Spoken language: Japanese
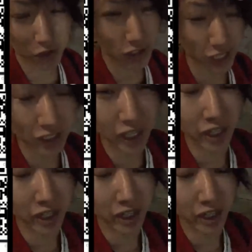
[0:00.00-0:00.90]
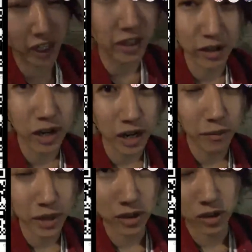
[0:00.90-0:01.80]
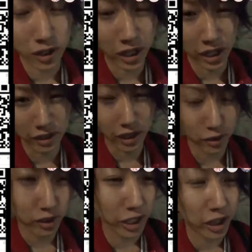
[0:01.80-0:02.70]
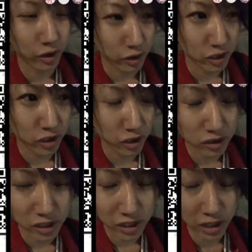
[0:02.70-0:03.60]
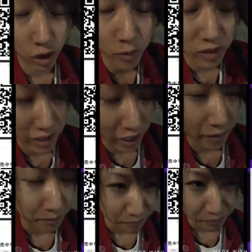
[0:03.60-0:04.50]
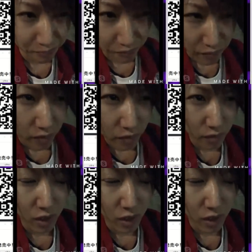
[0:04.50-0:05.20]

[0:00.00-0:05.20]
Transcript: 暴露前提でやってるからマジクソだなって言ってたのよずっと昨日もさはいはいはいはい